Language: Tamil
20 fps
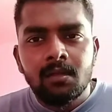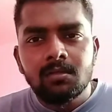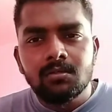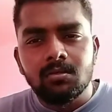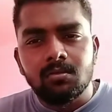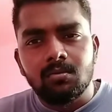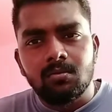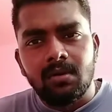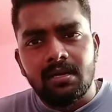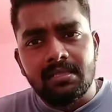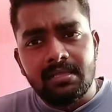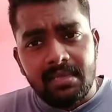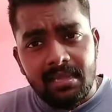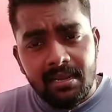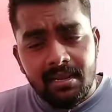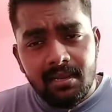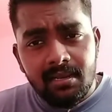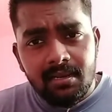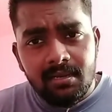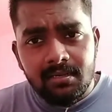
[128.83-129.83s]
ஸோ அது
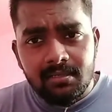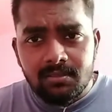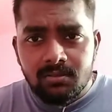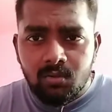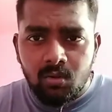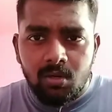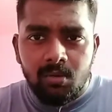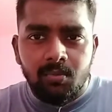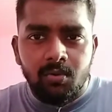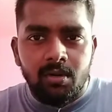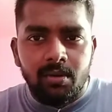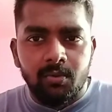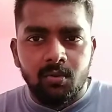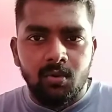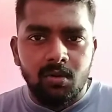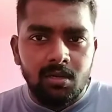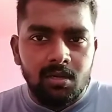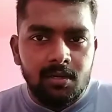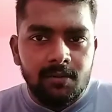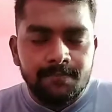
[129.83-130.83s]
என்னன்னு சொல்ல போகிறேன் இப்போ
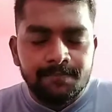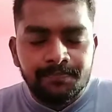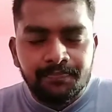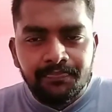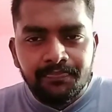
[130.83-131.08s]
உங்களுக்கு